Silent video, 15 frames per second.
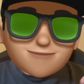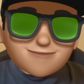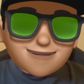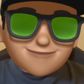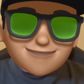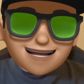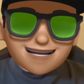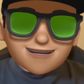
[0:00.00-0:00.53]

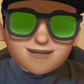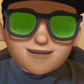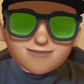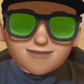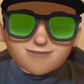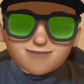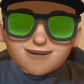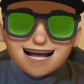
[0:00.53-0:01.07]
Bienvenido de
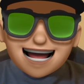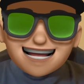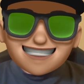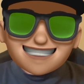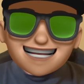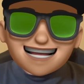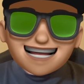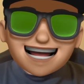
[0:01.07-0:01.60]
nuevo a
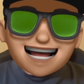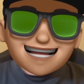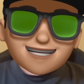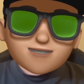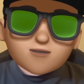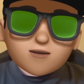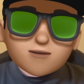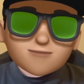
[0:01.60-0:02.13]
este
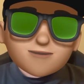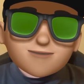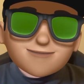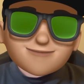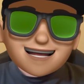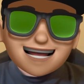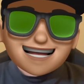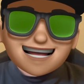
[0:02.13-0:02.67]
canal, soy Pobre
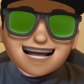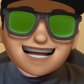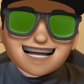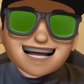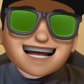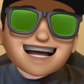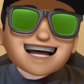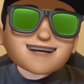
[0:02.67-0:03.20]

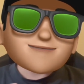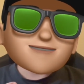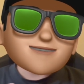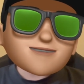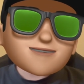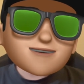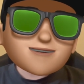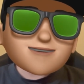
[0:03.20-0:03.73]
Millennial y en el
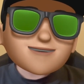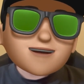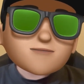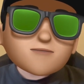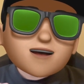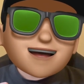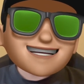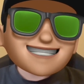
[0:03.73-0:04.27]
vídeo de hoy
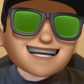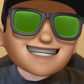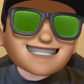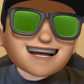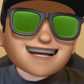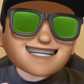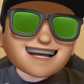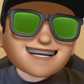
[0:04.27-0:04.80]
voy a
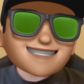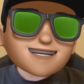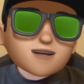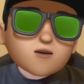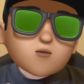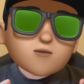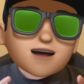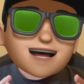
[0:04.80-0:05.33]
intentar
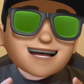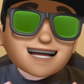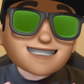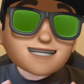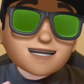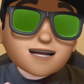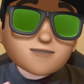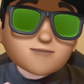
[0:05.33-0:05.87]
darte una
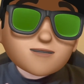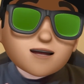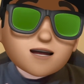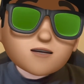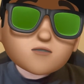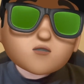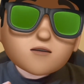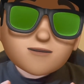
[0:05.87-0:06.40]
clase
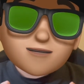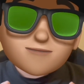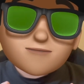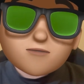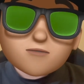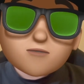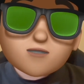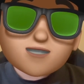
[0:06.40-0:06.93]
rápida sobre
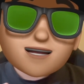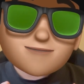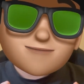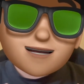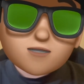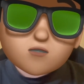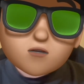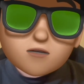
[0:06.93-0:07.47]
fondos de
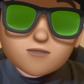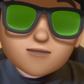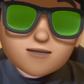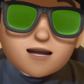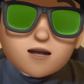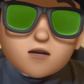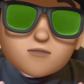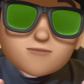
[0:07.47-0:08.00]
inversión.
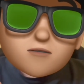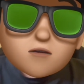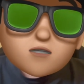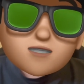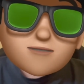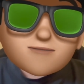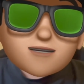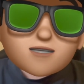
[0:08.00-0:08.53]
Los
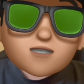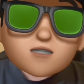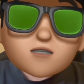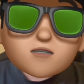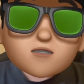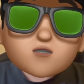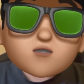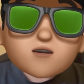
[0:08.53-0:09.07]
fondos de
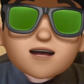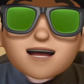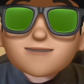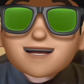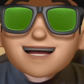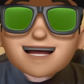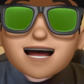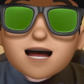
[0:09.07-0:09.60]
inversión son la
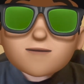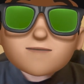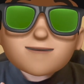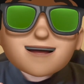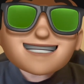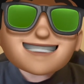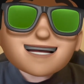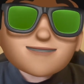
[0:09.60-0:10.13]
manera
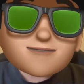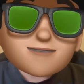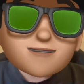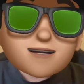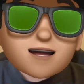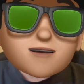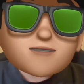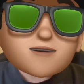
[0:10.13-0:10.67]
más
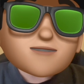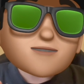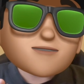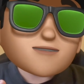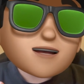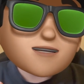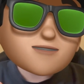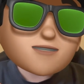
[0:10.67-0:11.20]
sencilla de
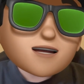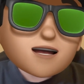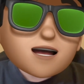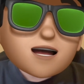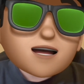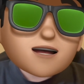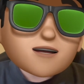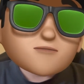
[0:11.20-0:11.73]

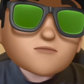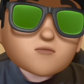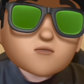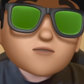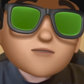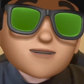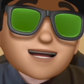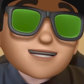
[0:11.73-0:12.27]
adentrarse en el
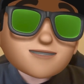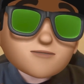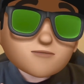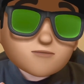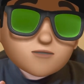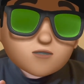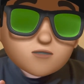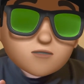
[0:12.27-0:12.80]
mundo de las
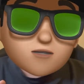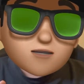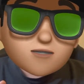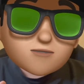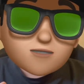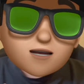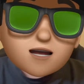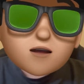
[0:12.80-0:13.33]

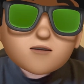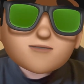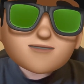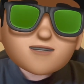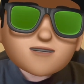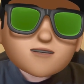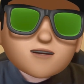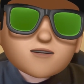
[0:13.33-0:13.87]
inversiones y
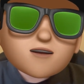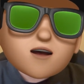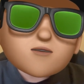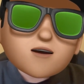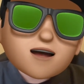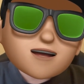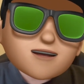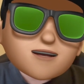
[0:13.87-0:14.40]
considero que
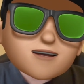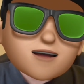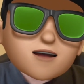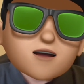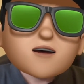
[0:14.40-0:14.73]
cualquiera